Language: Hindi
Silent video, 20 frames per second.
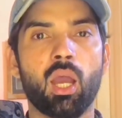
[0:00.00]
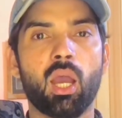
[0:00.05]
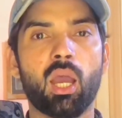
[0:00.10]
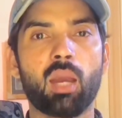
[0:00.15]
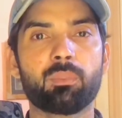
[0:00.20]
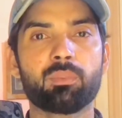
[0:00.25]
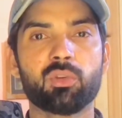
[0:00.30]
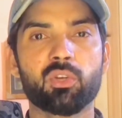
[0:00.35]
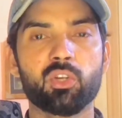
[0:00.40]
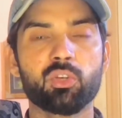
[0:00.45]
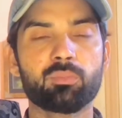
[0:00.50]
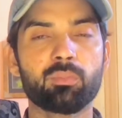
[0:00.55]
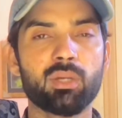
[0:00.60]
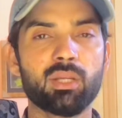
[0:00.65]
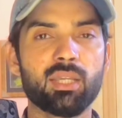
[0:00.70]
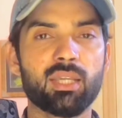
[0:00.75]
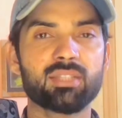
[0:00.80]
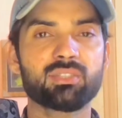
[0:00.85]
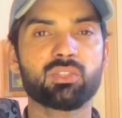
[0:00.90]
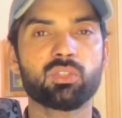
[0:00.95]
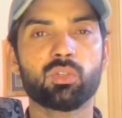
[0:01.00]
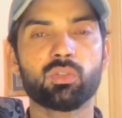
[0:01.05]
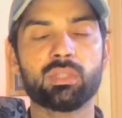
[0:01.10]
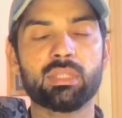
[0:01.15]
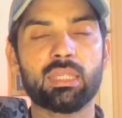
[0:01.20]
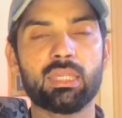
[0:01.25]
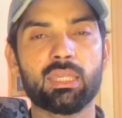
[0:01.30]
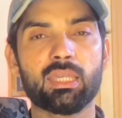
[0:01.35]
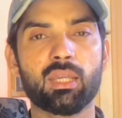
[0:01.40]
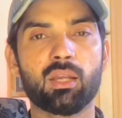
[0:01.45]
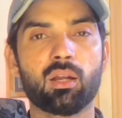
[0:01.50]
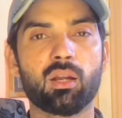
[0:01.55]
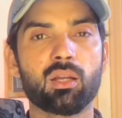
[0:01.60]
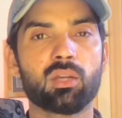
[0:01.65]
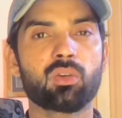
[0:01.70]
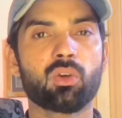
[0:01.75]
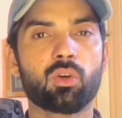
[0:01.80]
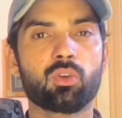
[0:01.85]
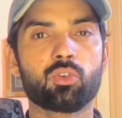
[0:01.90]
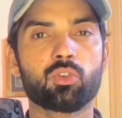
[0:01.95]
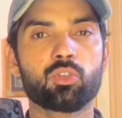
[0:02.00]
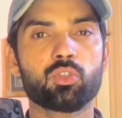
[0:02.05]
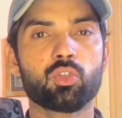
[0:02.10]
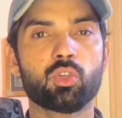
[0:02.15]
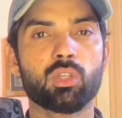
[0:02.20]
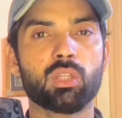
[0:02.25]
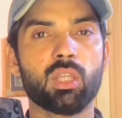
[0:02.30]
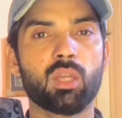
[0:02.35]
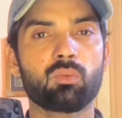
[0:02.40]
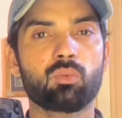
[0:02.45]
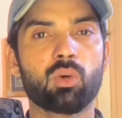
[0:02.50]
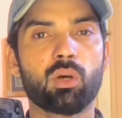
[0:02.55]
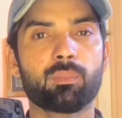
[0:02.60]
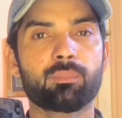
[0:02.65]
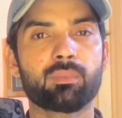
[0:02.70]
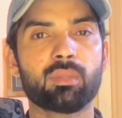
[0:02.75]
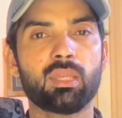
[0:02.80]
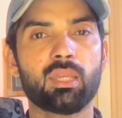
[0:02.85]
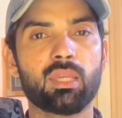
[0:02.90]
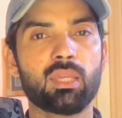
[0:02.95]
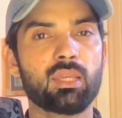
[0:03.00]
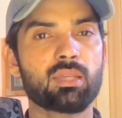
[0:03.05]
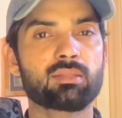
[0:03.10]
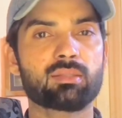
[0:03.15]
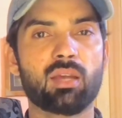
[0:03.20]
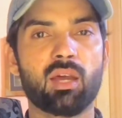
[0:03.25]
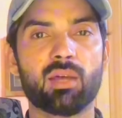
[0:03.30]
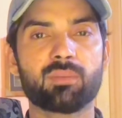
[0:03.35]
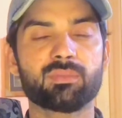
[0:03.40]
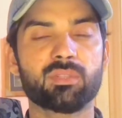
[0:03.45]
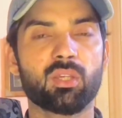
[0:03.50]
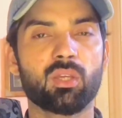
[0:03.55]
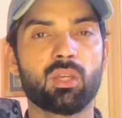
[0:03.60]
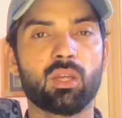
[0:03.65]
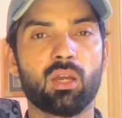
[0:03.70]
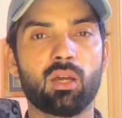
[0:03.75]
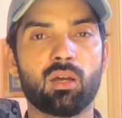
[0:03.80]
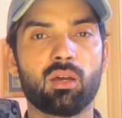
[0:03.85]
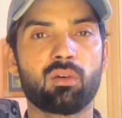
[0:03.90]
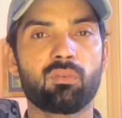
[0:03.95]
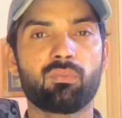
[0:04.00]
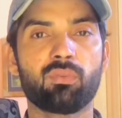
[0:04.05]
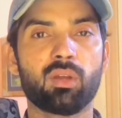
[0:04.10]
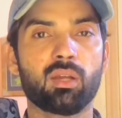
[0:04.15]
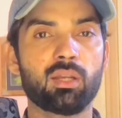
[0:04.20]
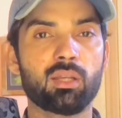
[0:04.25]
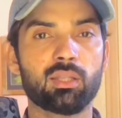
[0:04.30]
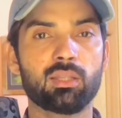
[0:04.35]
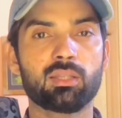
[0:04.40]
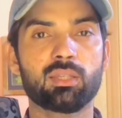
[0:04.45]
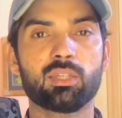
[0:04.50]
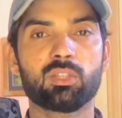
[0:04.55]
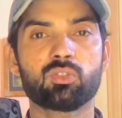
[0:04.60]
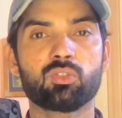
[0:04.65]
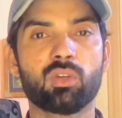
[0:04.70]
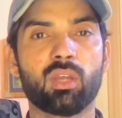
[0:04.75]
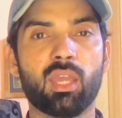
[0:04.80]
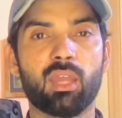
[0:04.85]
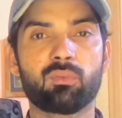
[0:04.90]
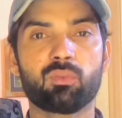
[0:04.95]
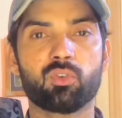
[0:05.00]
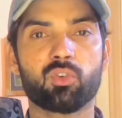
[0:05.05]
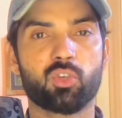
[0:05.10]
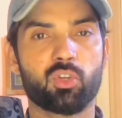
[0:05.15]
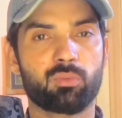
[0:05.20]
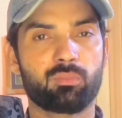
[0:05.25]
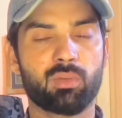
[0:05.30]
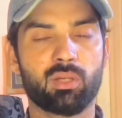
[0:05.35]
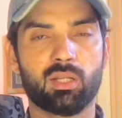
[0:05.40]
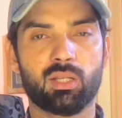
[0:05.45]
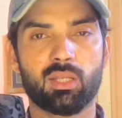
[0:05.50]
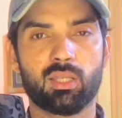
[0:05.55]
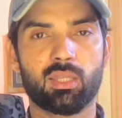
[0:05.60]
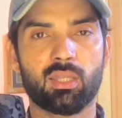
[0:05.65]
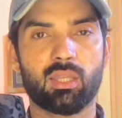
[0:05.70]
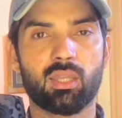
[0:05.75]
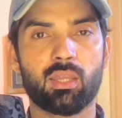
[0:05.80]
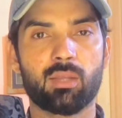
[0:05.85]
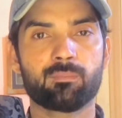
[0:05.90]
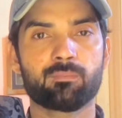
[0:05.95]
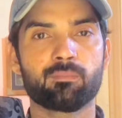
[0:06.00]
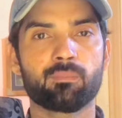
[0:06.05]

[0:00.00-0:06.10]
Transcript: अब ट्रीटमेंट कैसी होती है कि हर डॉक्टर जो होता है वो अपने ही हिसाब से फंगल की जो है वो ट्रीटमेंट करता है